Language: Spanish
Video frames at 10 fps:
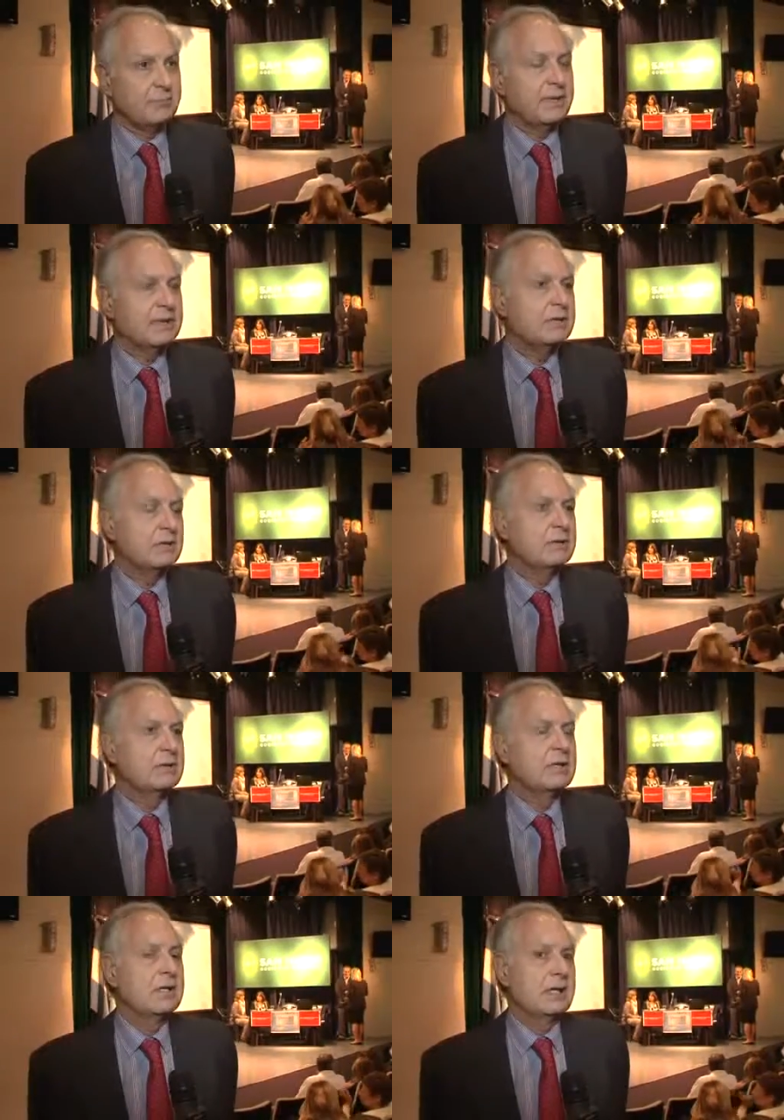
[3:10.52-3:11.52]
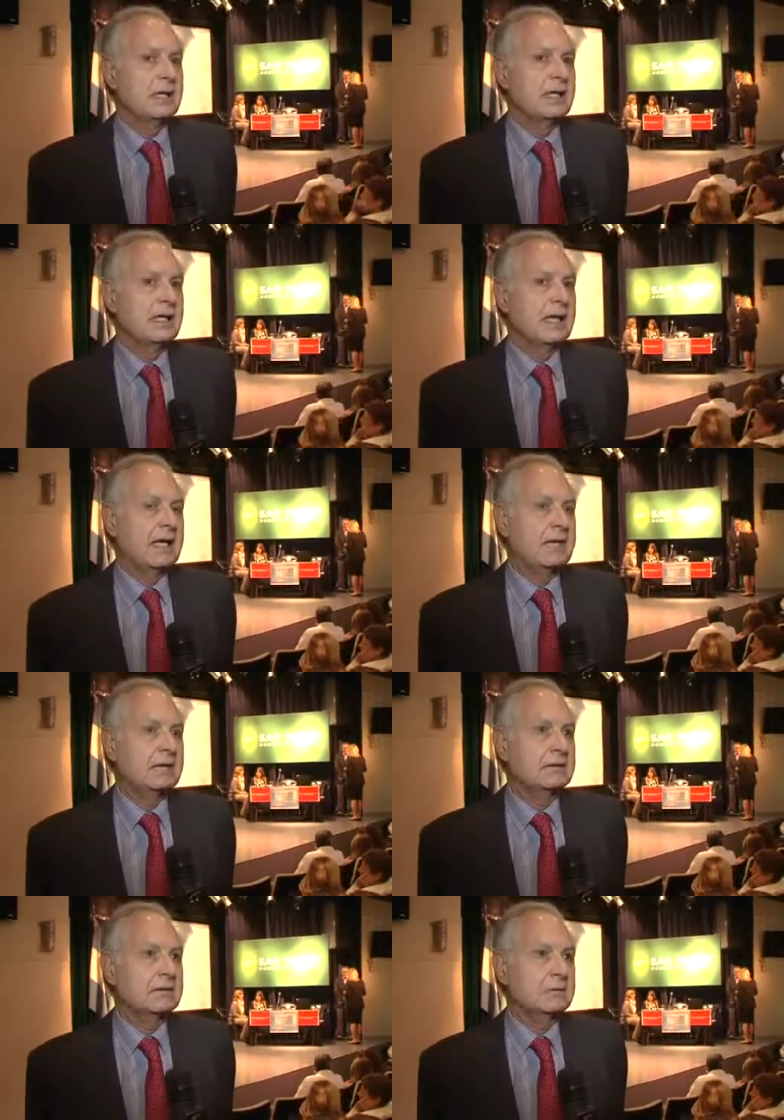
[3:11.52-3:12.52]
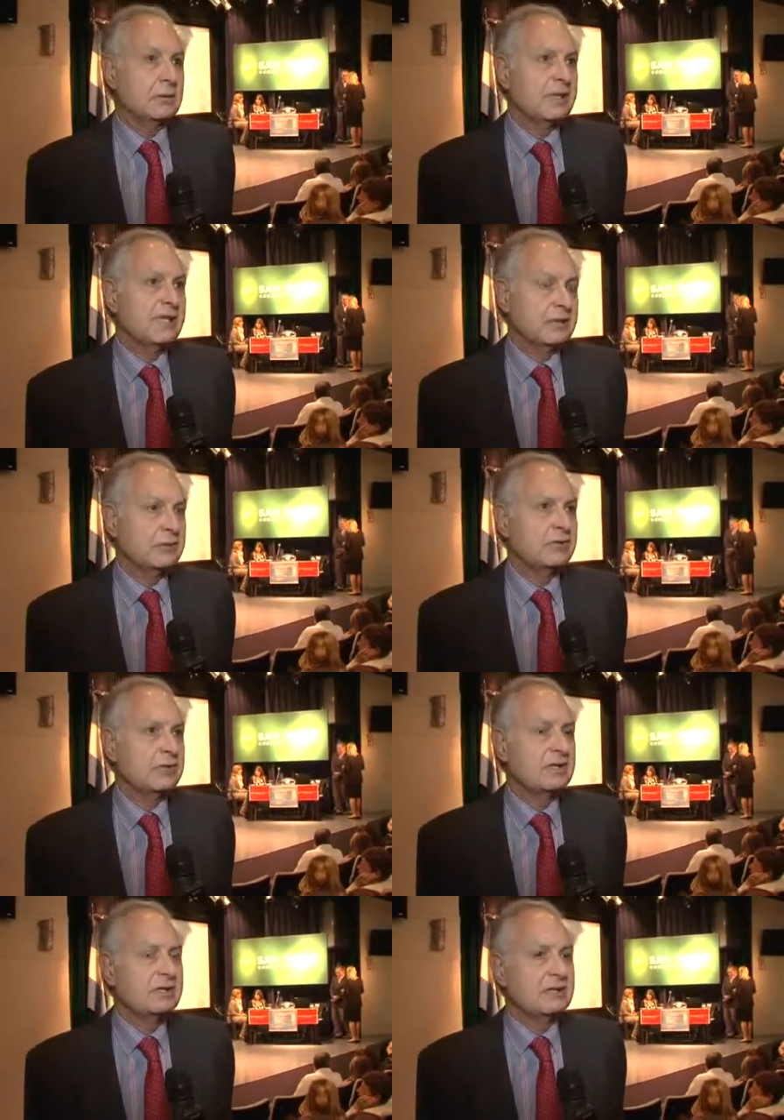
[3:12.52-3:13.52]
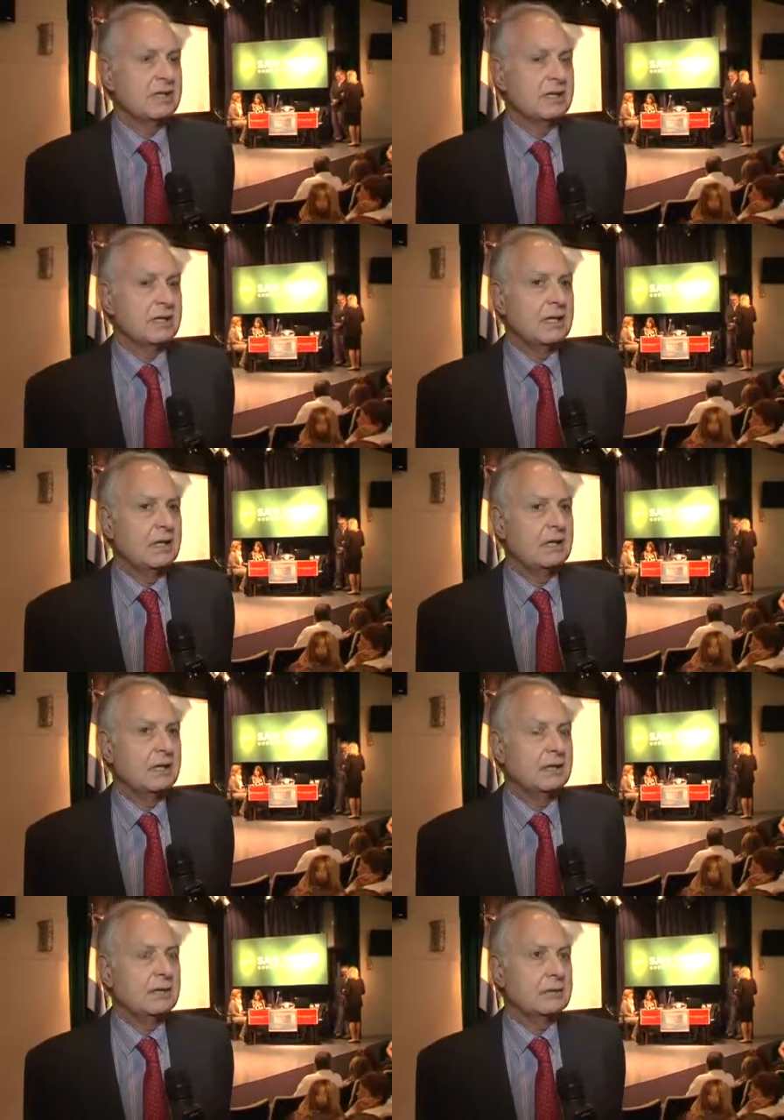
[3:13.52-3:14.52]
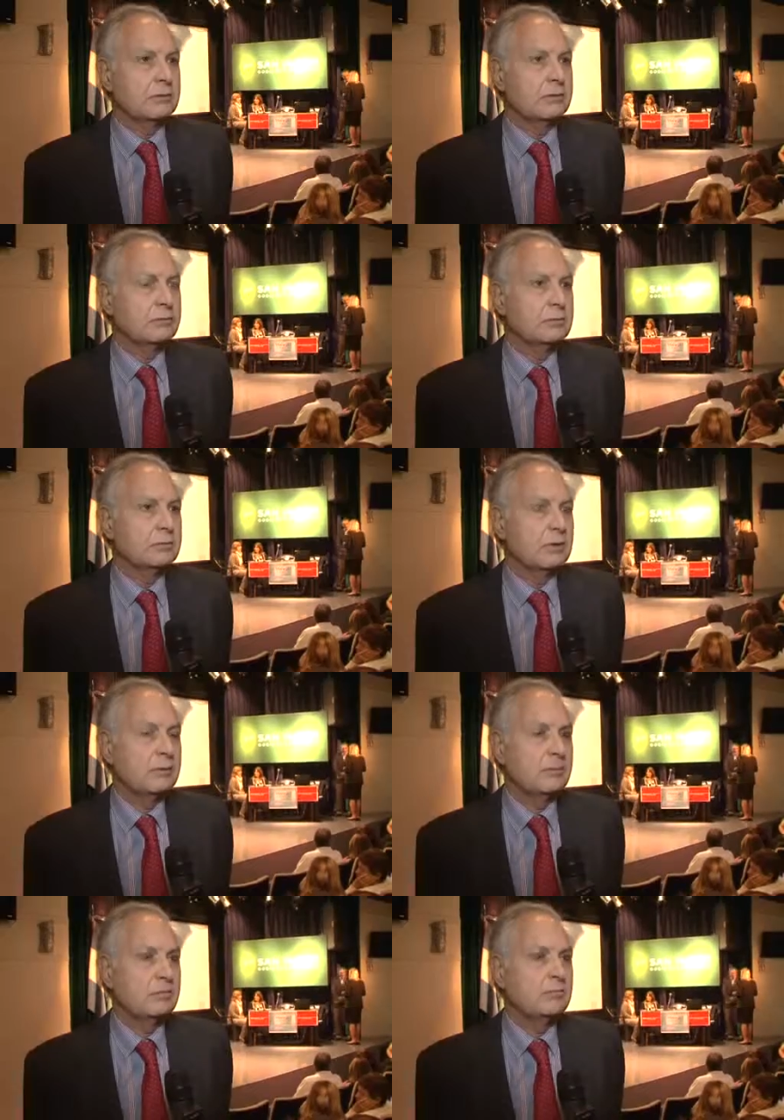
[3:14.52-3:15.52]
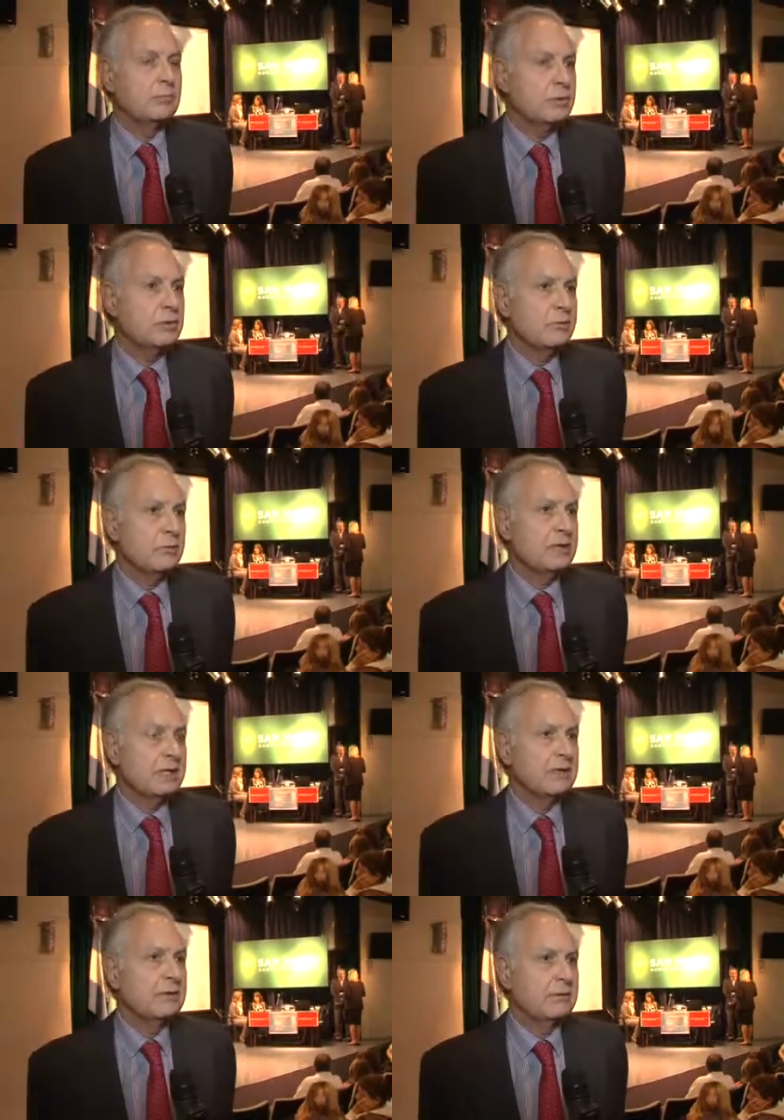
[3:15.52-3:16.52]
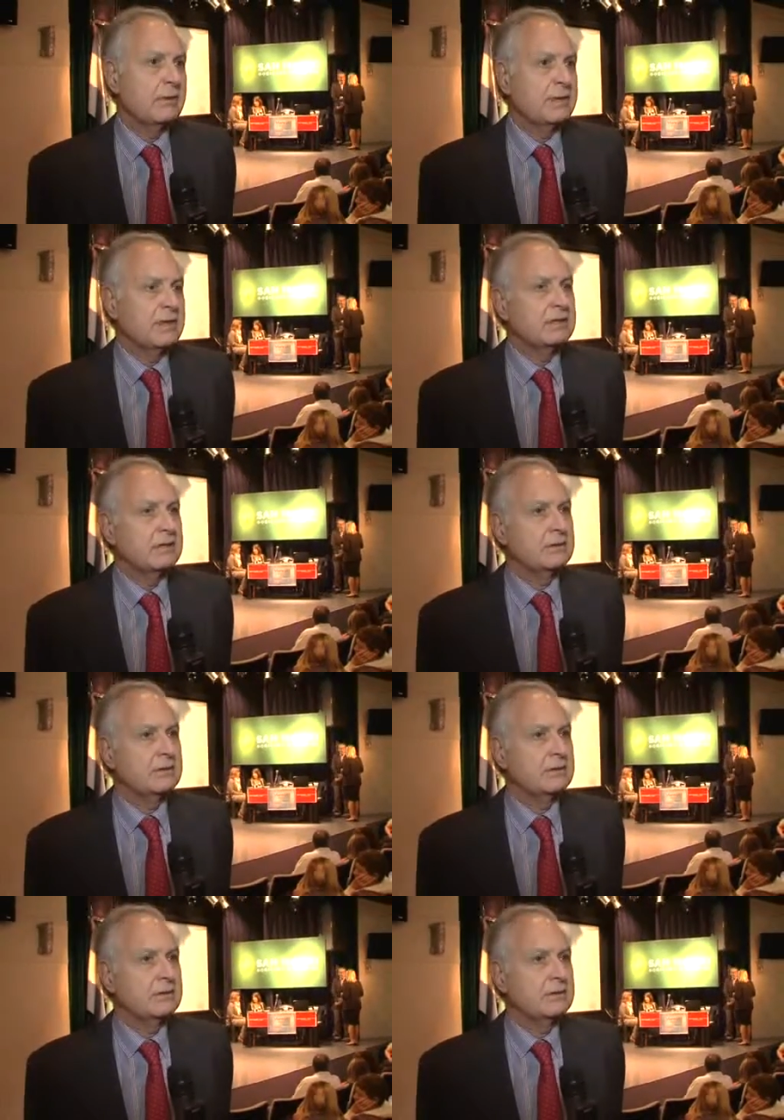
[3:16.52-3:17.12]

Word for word: respecto de la toma de conciencia del consumo muy moderado de bebidas